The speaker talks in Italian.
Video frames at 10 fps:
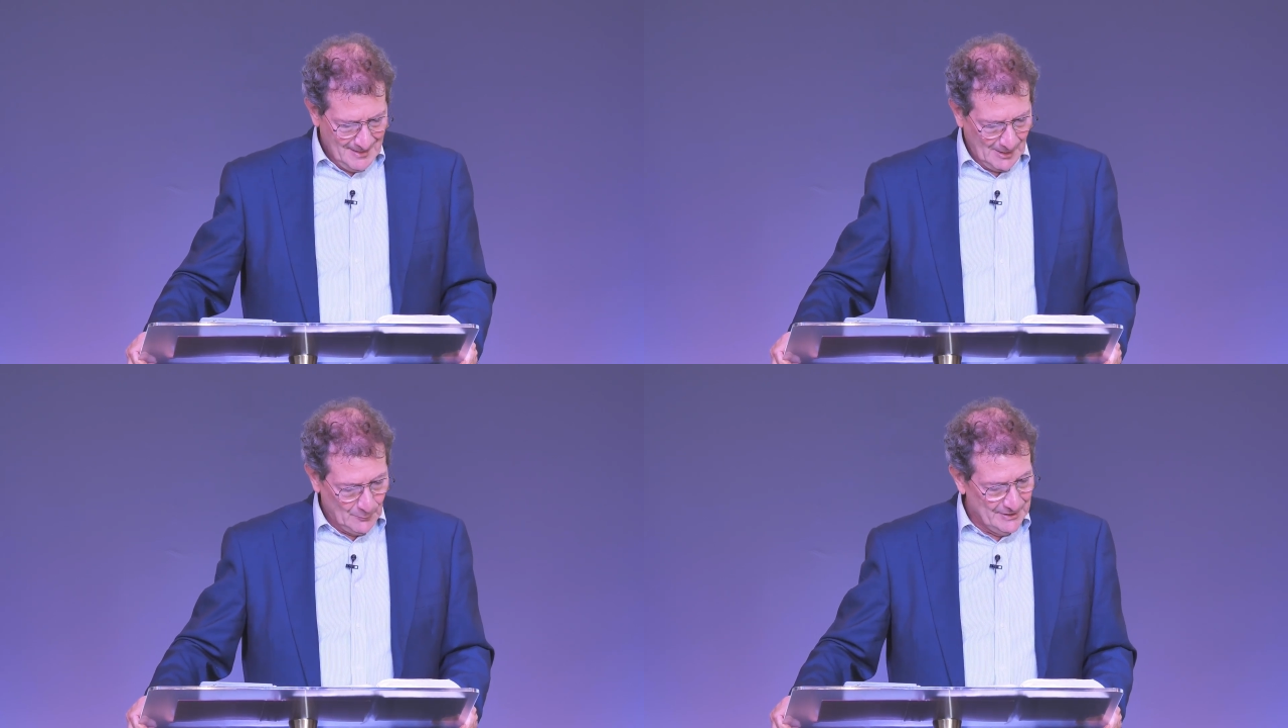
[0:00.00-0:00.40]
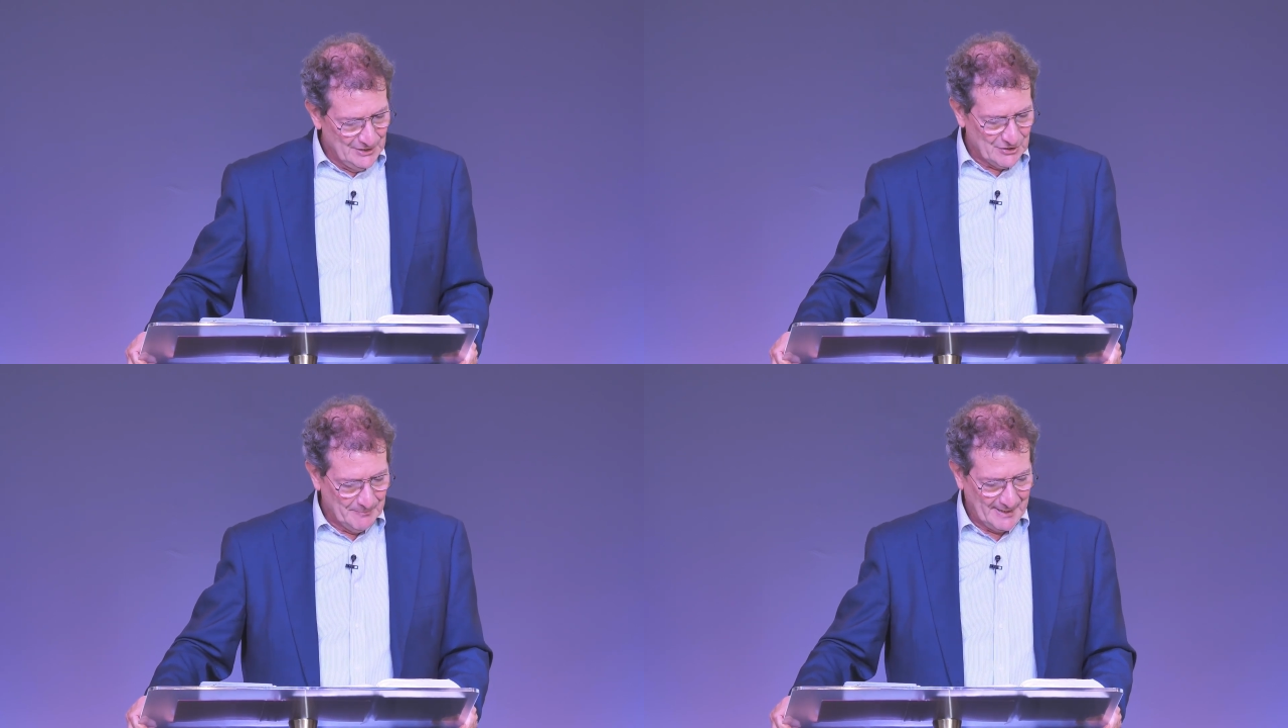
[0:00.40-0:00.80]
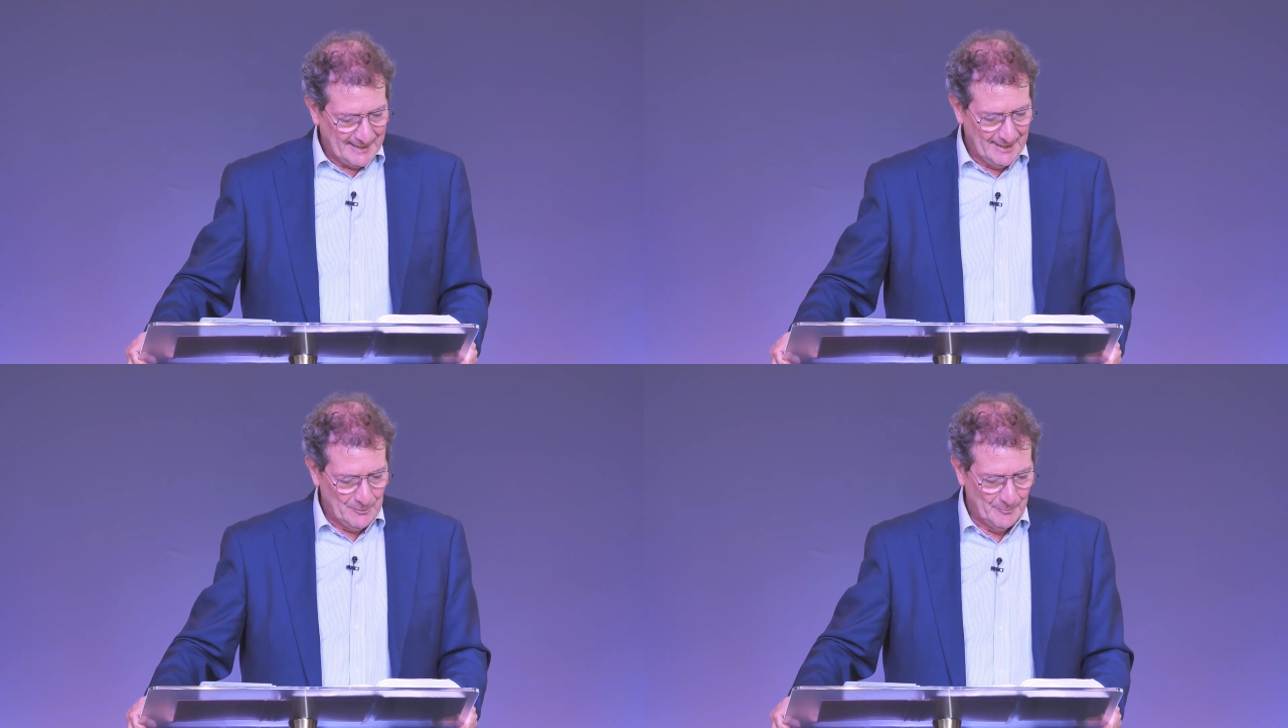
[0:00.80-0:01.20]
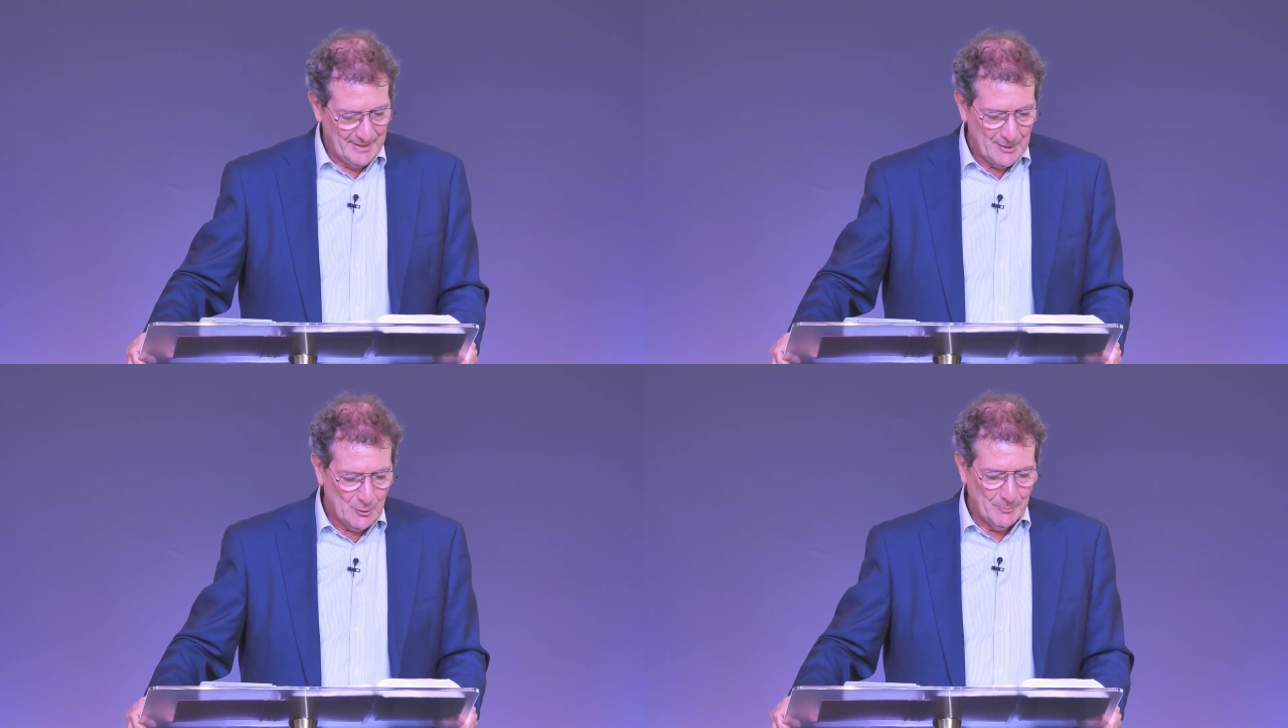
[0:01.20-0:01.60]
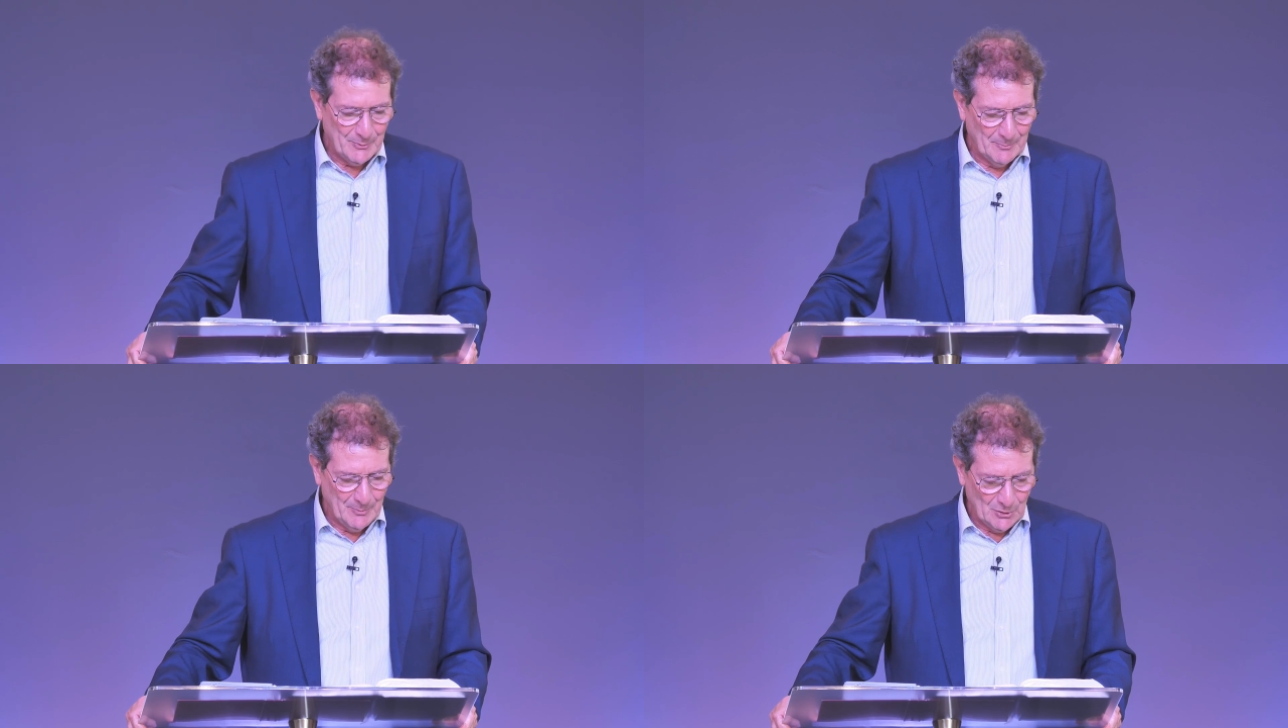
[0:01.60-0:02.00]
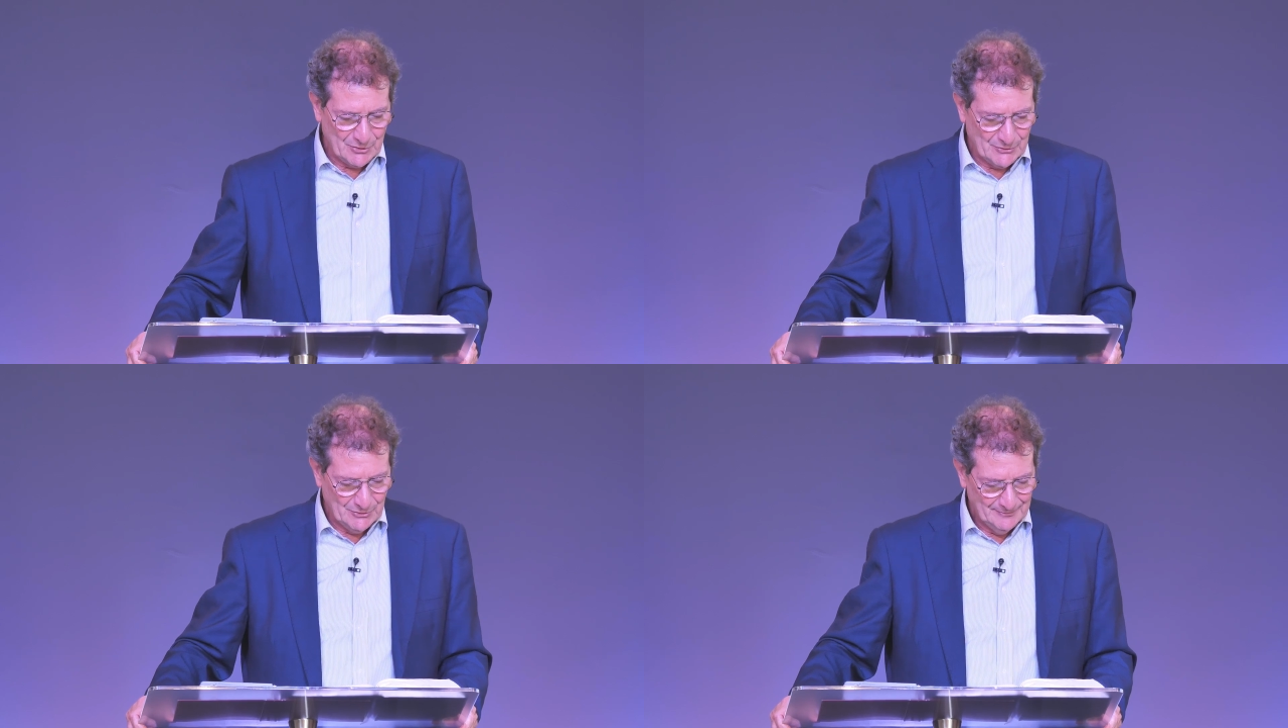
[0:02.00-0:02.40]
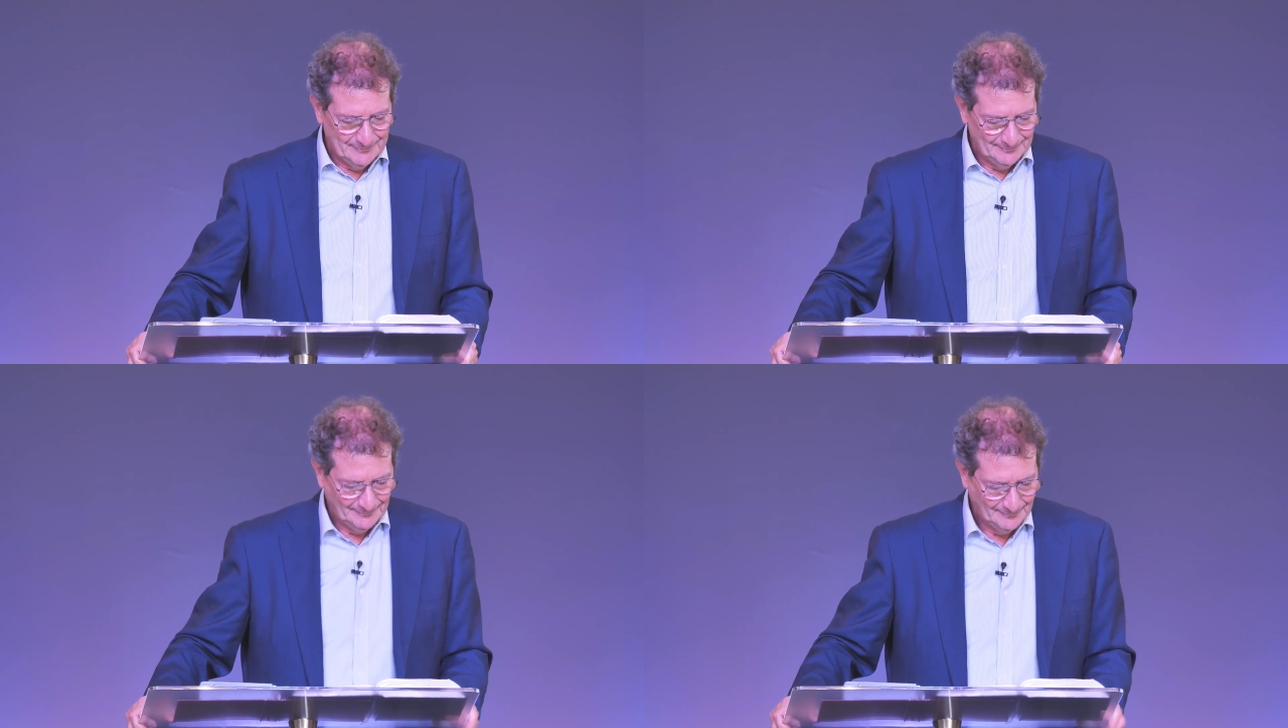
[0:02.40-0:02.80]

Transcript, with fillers: e lui dice perché non mi ero proposto